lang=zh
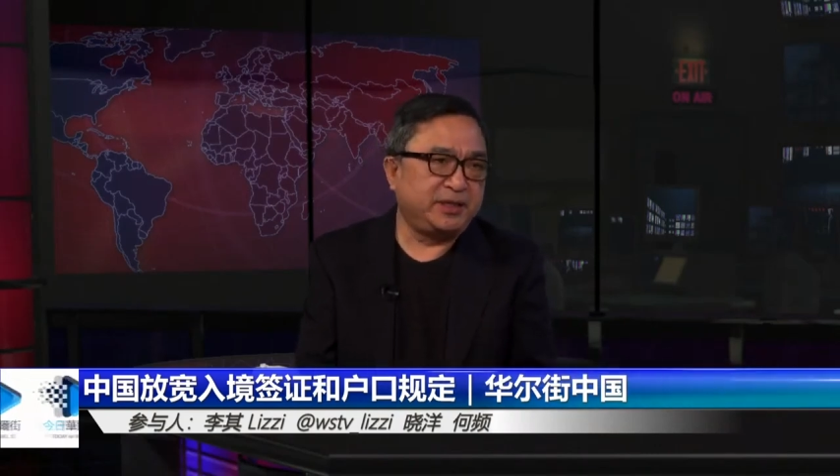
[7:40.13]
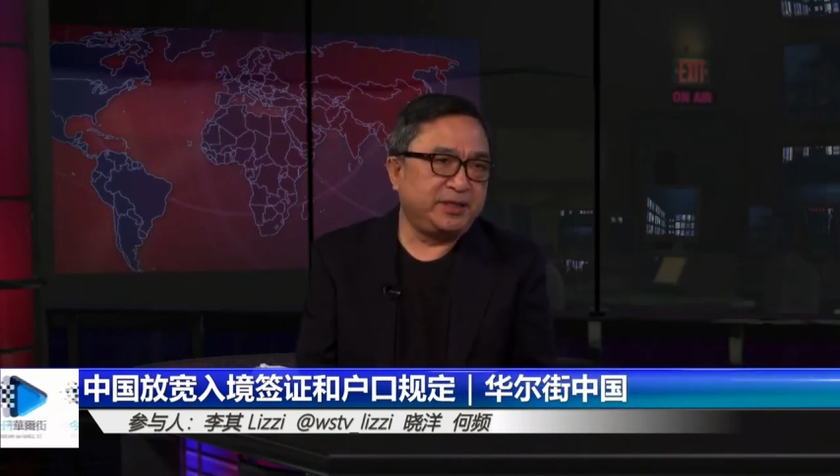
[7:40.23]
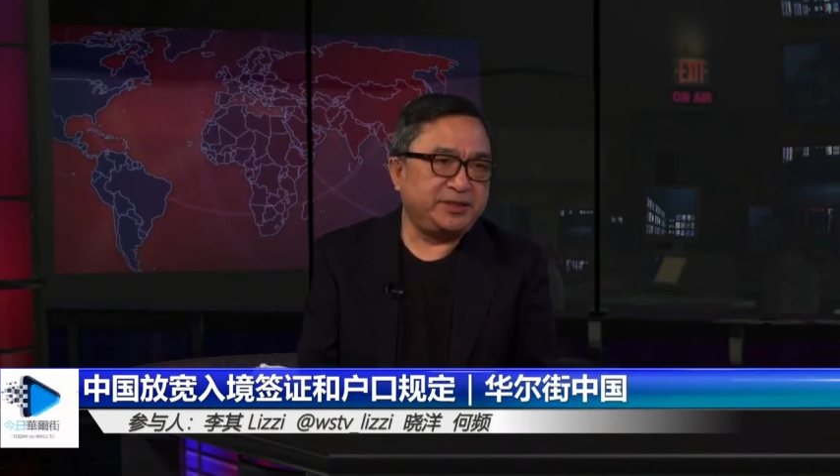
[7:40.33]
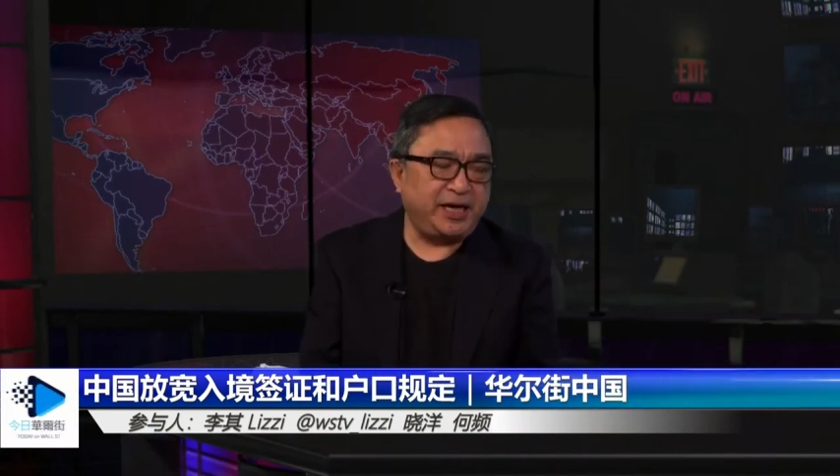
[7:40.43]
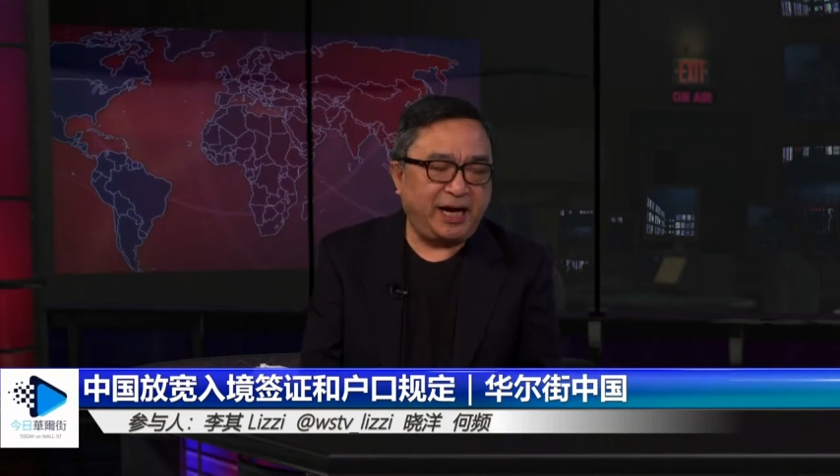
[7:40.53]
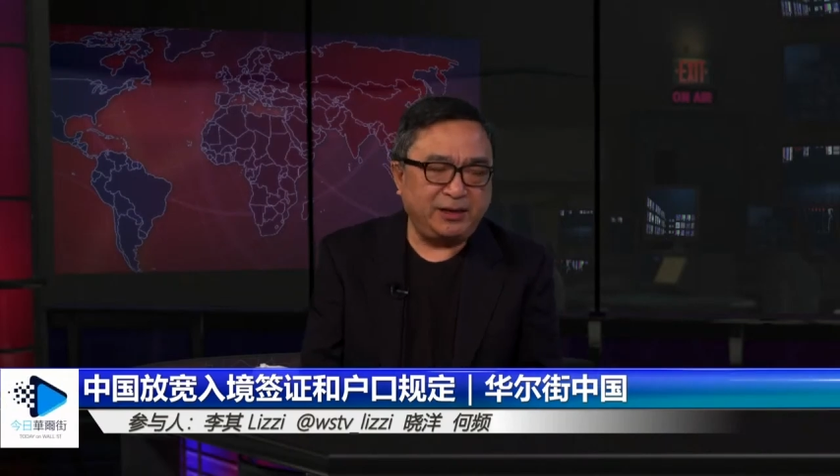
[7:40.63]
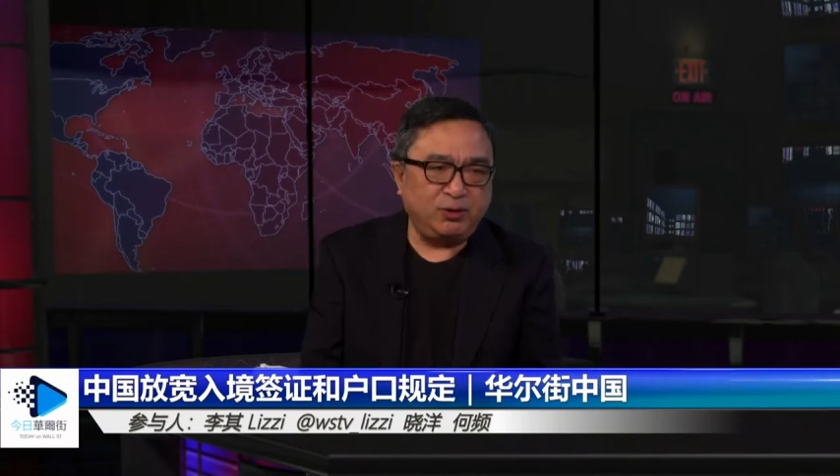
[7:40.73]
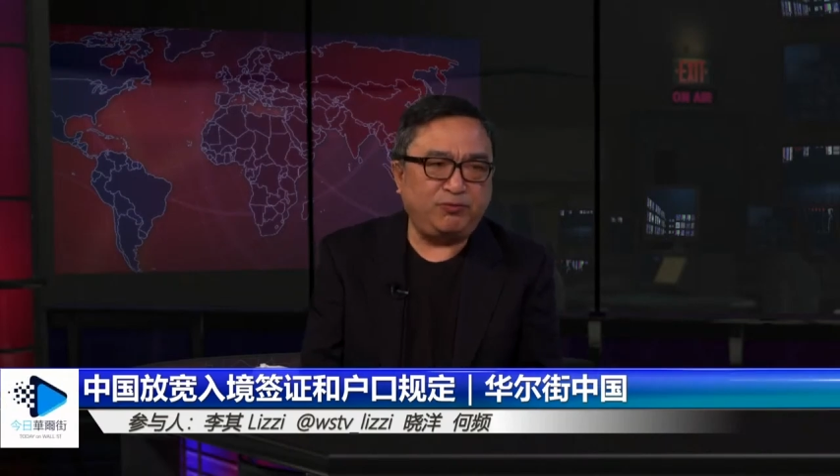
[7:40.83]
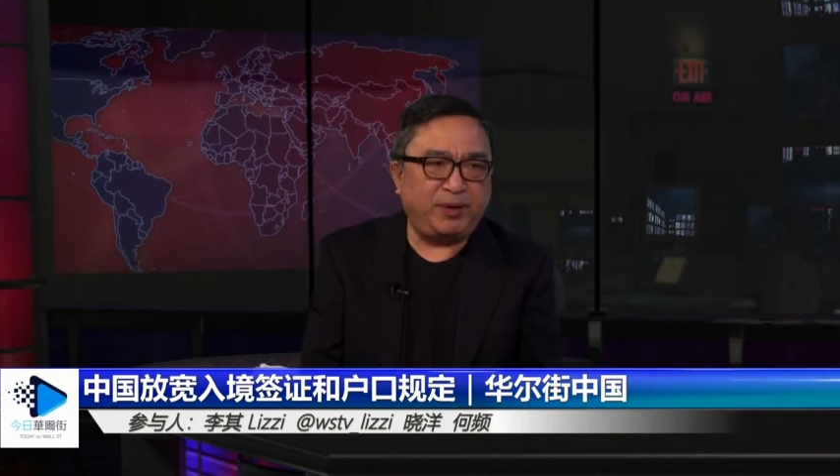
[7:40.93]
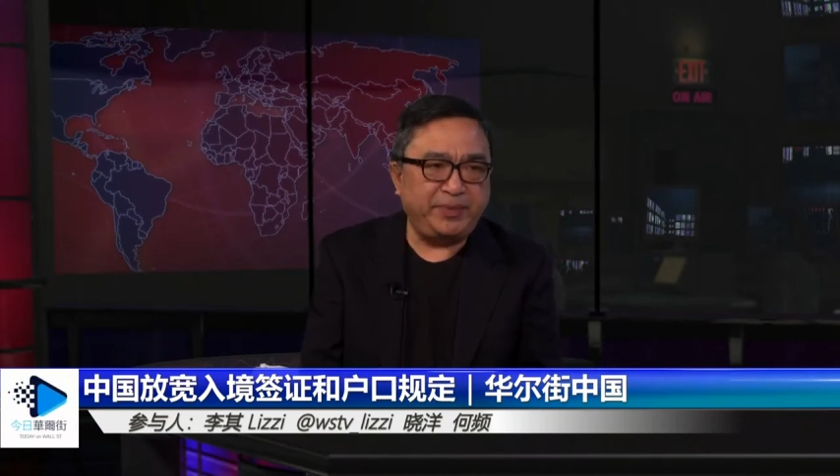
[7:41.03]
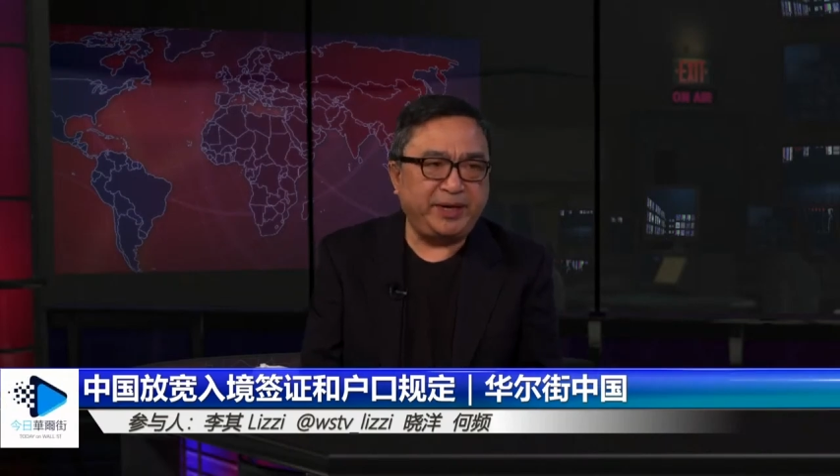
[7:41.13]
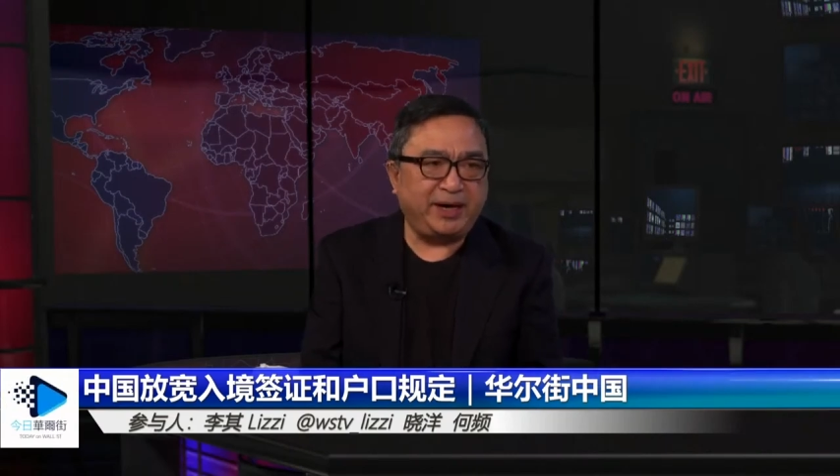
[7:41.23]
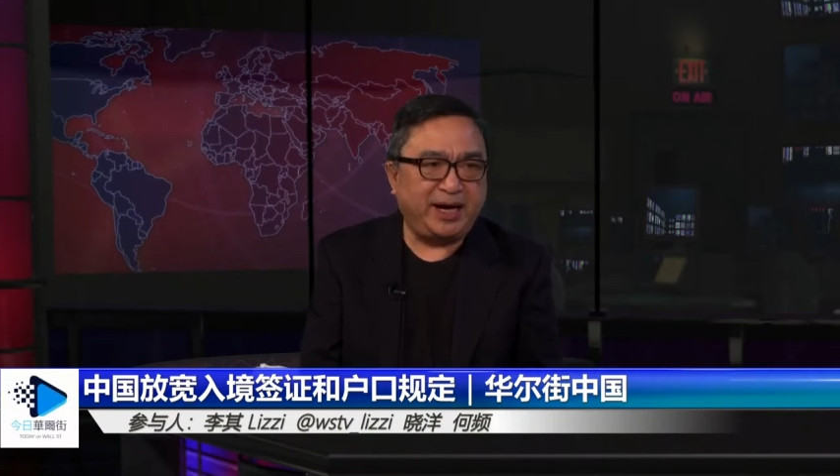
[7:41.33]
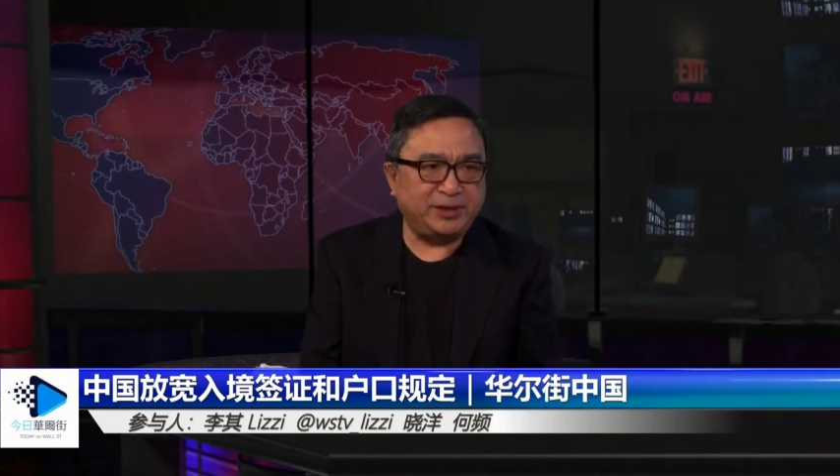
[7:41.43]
在很多方面啊，